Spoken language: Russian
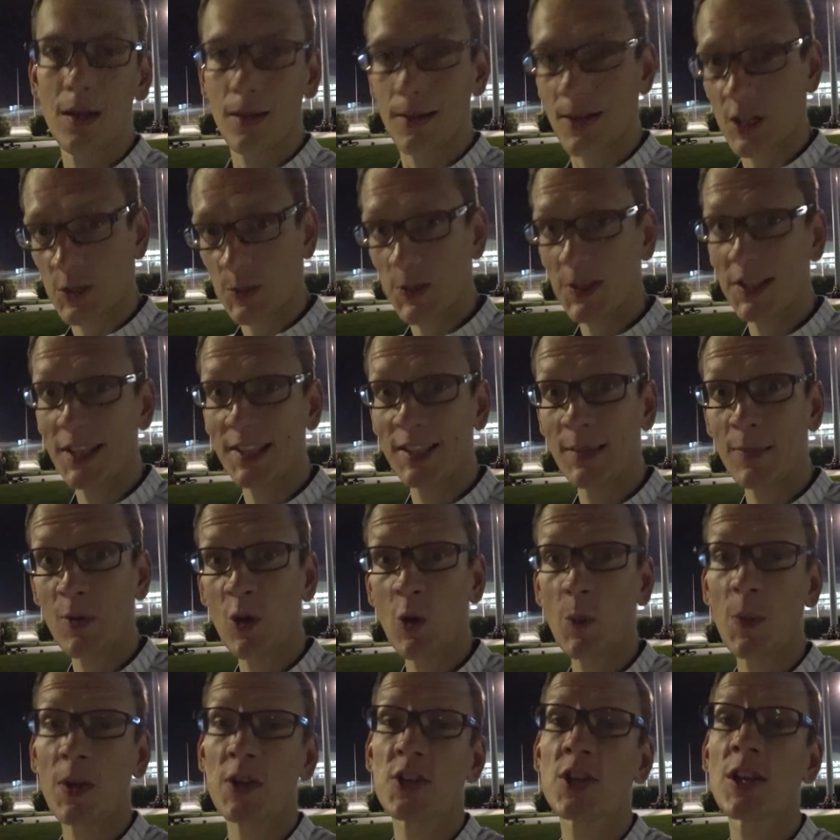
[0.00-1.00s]
Господа,
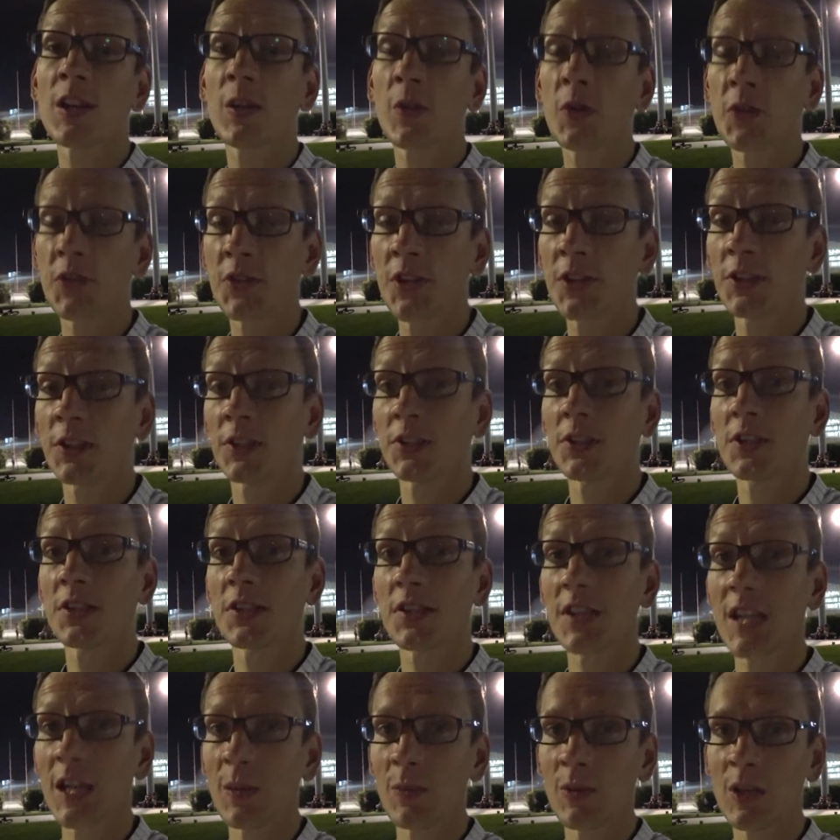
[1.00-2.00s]
добро пожаловать на этот не
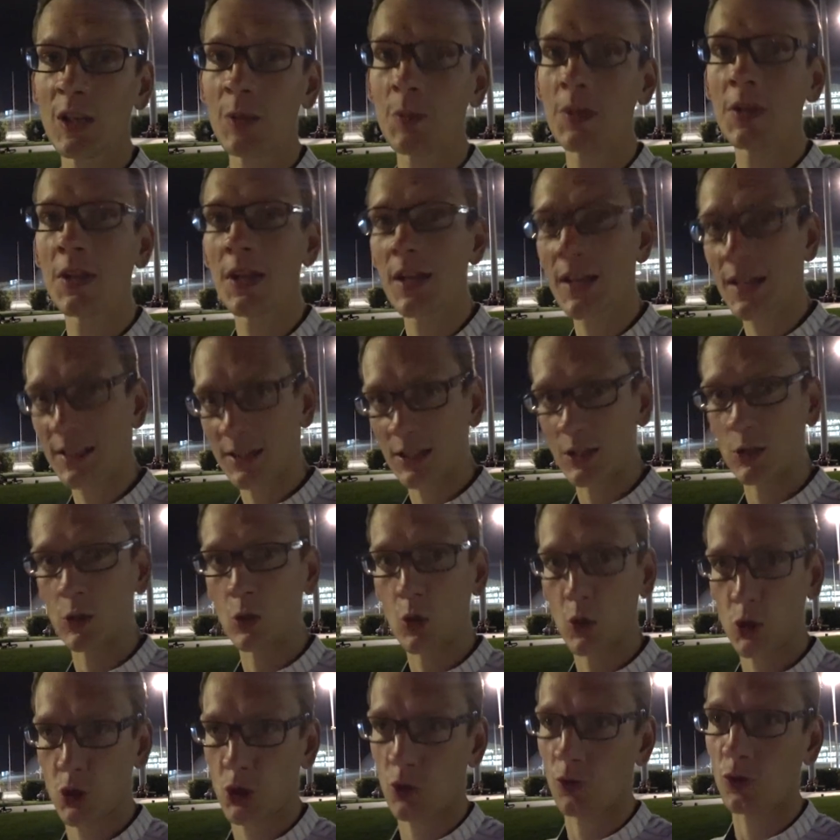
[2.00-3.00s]
стрим. И именно этой
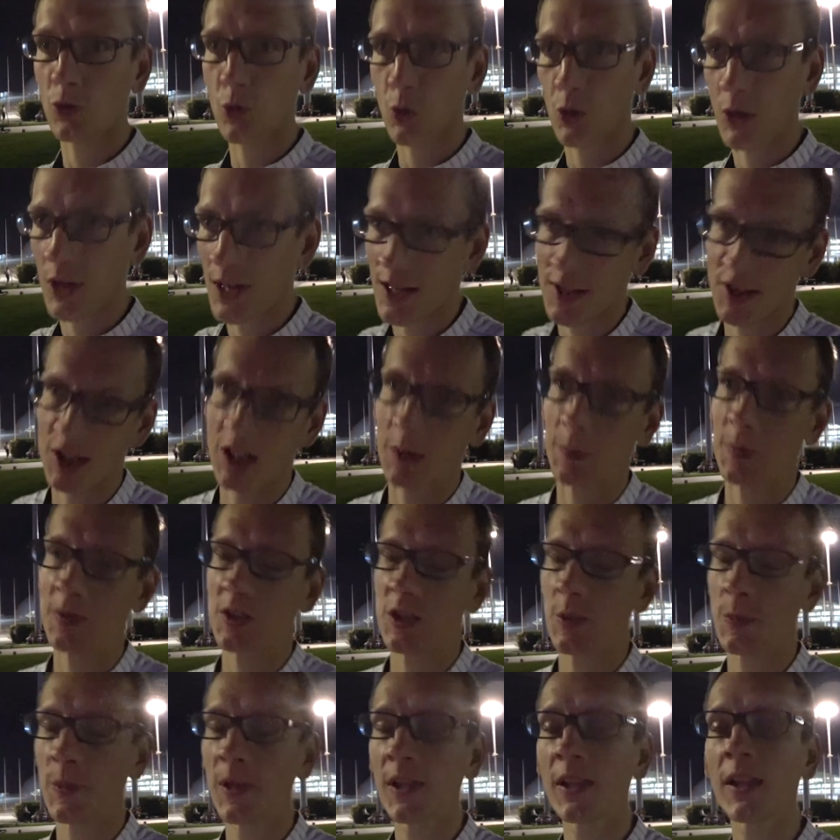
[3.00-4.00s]
ночью вдруг резко
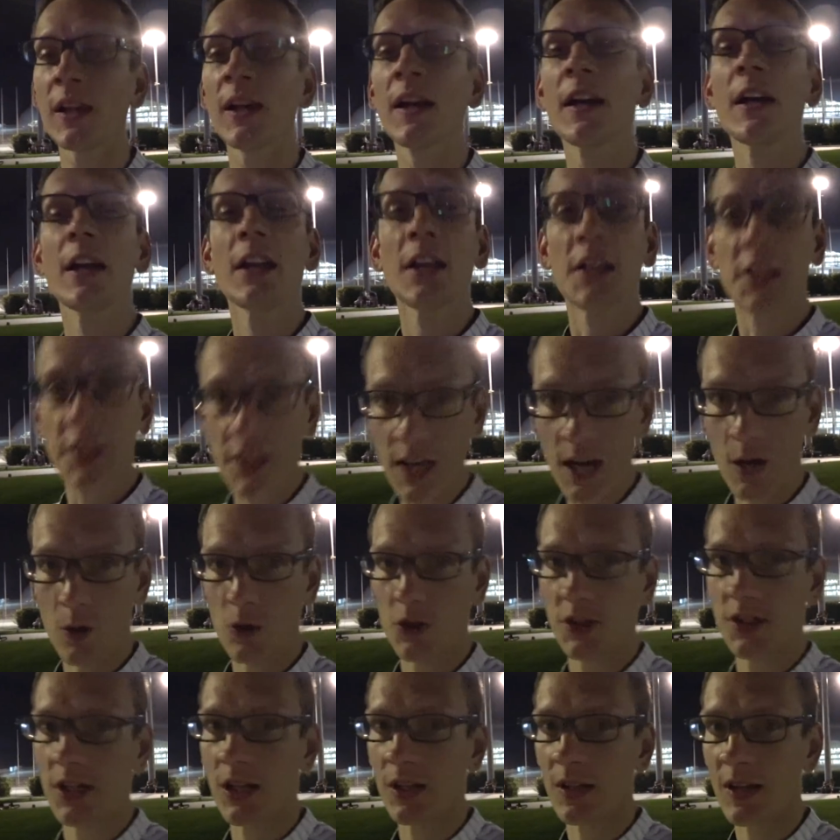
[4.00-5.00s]
потеплело, я
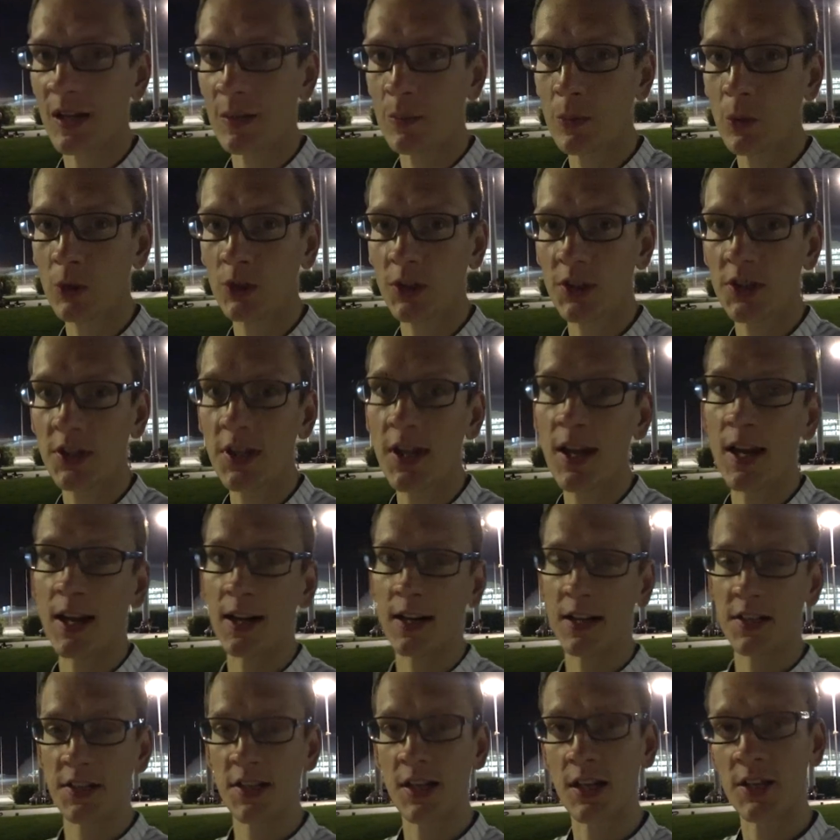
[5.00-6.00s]
устал работать и
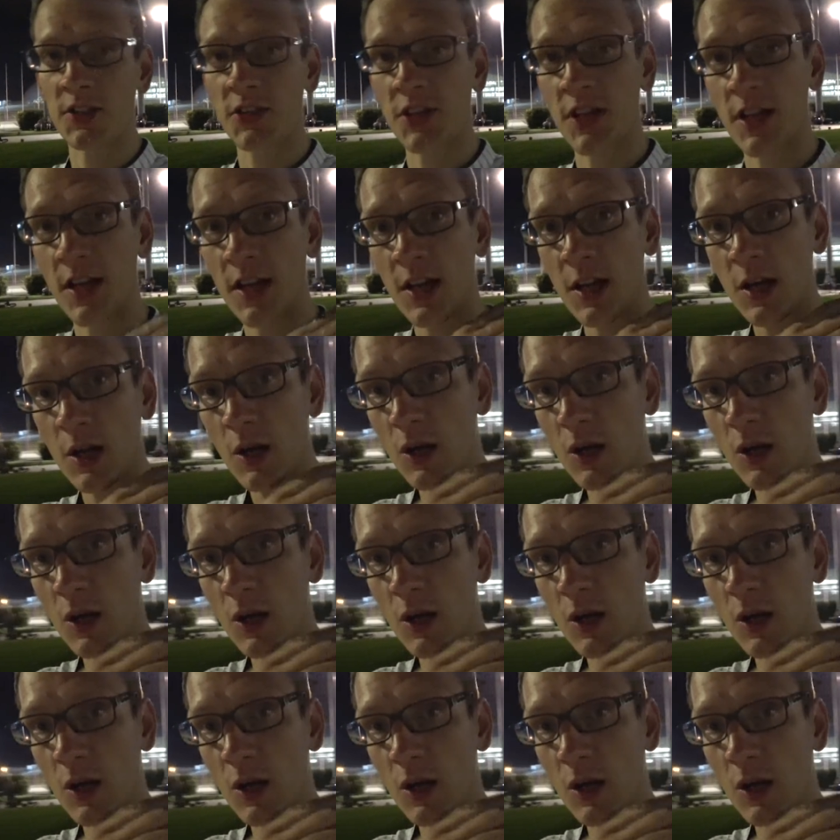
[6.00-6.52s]
оказался